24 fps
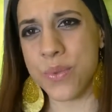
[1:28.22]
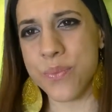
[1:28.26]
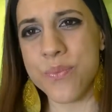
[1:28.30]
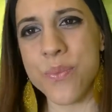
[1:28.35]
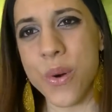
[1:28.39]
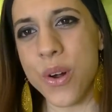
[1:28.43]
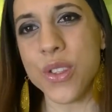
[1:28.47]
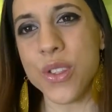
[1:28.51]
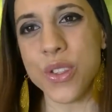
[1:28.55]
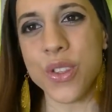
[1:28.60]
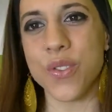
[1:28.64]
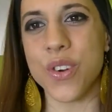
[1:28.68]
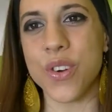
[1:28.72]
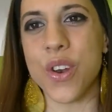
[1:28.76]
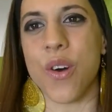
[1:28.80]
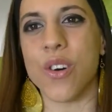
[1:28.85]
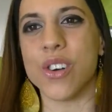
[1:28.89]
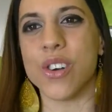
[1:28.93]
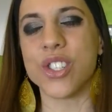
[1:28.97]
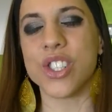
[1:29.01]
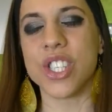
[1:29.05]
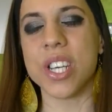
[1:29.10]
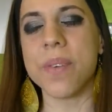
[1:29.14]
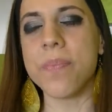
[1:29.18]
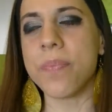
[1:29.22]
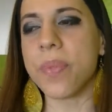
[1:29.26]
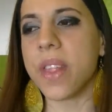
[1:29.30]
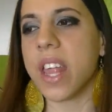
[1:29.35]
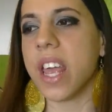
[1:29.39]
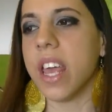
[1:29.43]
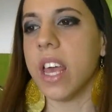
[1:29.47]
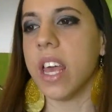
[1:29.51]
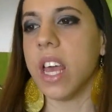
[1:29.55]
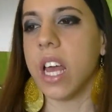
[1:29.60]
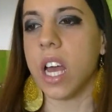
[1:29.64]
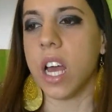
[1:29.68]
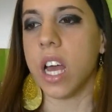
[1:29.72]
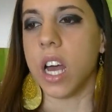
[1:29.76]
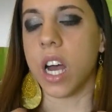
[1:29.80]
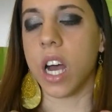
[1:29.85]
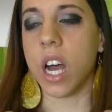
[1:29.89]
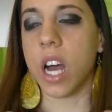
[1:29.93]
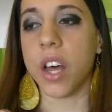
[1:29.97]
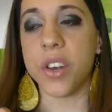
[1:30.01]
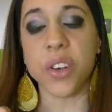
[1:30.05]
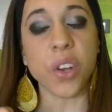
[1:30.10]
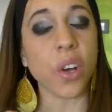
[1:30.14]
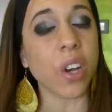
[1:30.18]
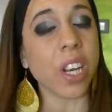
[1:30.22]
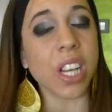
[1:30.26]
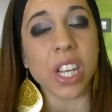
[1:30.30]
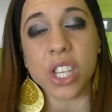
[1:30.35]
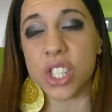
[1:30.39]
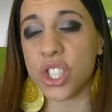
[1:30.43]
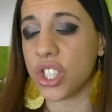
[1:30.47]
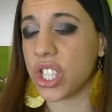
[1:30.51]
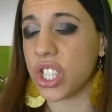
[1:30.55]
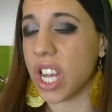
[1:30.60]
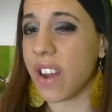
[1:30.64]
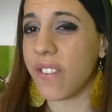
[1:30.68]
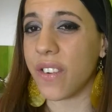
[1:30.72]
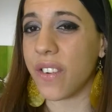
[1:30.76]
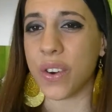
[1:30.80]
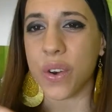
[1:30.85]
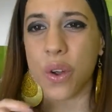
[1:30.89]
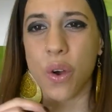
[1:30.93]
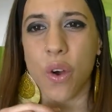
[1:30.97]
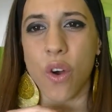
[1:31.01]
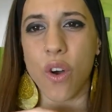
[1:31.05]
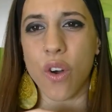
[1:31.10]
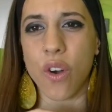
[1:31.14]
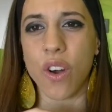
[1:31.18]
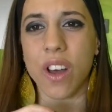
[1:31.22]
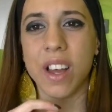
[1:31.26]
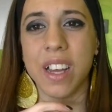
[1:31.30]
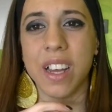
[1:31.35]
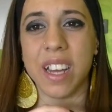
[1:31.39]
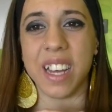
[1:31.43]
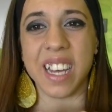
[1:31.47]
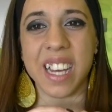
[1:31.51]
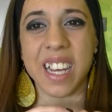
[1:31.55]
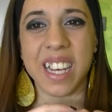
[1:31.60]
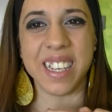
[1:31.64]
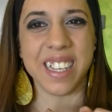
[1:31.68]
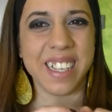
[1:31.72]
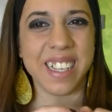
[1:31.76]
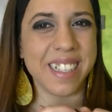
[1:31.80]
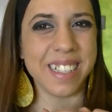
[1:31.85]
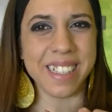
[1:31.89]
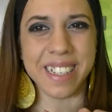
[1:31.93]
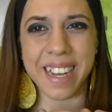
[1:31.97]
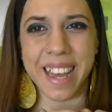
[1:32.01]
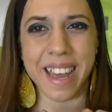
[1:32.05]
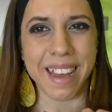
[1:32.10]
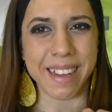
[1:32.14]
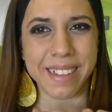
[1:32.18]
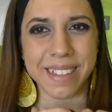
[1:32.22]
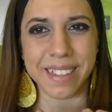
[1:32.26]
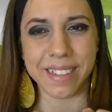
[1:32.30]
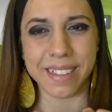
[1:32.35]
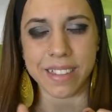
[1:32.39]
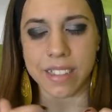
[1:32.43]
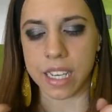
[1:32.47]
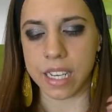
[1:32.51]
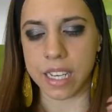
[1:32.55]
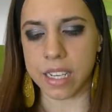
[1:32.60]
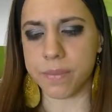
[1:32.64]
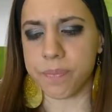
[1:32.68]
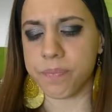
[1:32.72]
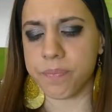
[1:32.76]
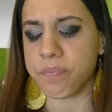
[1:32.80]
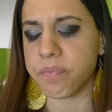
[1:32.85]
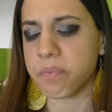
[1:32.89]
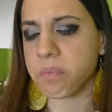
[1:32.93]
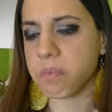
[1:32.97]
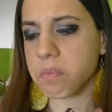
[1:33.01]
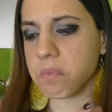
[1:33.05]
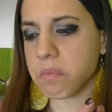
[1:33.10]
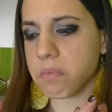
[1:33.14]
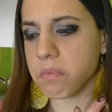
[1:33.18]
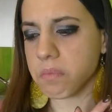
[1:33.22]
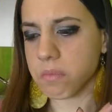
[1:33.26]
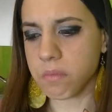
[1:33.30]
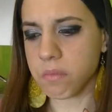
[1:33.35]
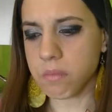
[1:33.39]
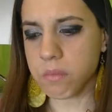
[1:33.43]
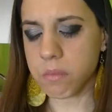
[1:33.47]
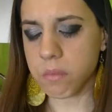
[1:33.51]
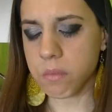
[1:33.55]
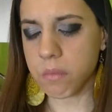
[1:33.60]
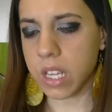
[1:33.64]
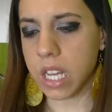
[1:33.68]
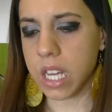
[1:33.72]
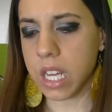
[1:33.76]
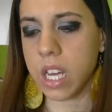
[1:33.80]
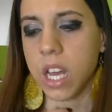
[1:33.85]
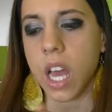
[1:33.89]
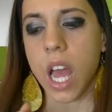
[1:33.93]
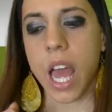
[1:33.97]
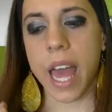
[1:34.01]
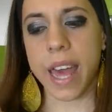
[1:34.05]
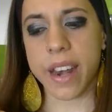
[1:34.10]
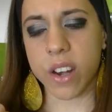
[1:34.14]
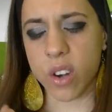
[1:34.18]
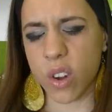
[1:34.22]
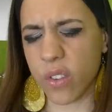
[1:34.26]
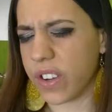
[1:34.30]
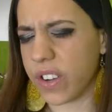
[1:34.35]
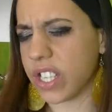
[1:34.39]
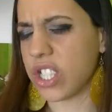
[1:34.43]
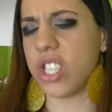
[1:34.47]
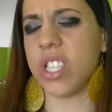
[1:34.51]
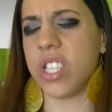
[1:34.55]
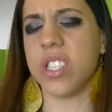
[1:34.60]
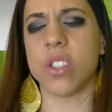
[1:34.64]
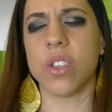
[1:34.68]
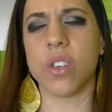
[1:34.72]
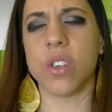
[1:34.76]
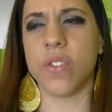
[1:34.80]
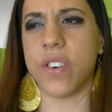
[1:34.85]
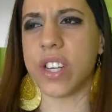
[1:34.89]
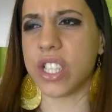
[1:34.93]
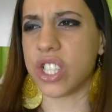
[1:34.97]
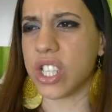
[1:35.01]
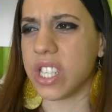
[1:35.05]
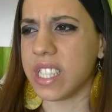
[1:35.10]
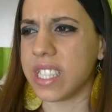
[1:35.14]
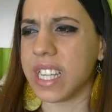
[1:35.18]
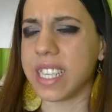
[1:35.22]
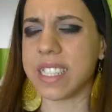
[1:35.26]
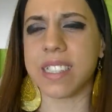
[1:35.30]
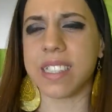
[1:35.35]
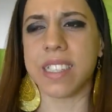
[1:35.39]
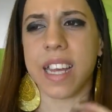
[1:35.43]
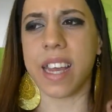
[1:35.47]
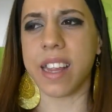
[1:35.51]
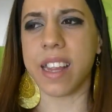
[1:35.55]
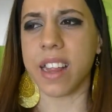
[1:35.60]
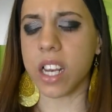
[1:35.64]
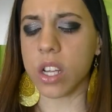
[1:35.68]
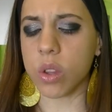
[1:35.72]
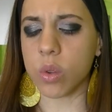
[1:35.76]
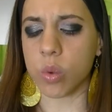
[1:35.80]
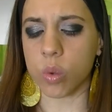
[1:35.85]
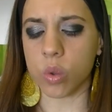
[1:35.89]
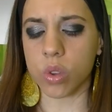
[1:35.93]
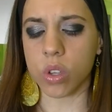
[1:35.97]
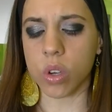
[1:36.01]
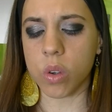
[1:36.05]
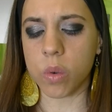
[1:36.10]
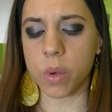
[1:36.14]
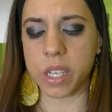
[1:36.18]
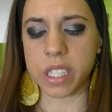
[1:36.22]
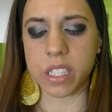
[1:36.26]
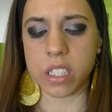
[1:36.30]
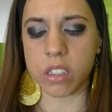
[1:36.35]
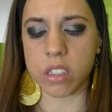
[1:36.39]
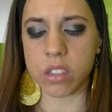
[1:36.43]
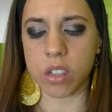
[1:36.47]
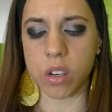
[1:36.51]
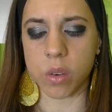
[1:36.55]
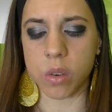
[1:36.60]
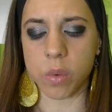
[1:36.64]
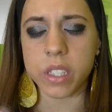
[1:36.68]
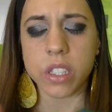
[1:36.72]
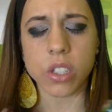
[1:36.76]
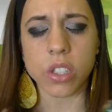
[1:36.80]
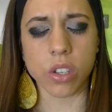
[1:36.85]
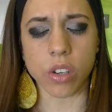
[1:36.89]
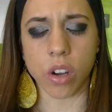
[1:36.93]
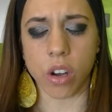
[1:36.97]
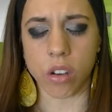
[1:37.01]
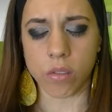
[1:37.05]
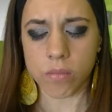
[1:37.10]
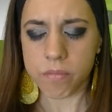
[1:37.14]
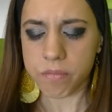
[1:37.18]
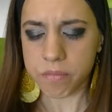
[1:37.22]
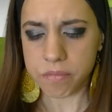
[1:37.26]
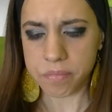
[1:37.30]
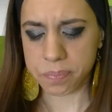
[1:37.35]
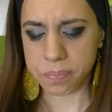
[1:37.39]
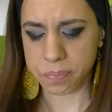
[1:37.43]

molto veloci, uh, non lasciavano eh, le lineette, faci sono facili da stendere, tutto questo, questo no.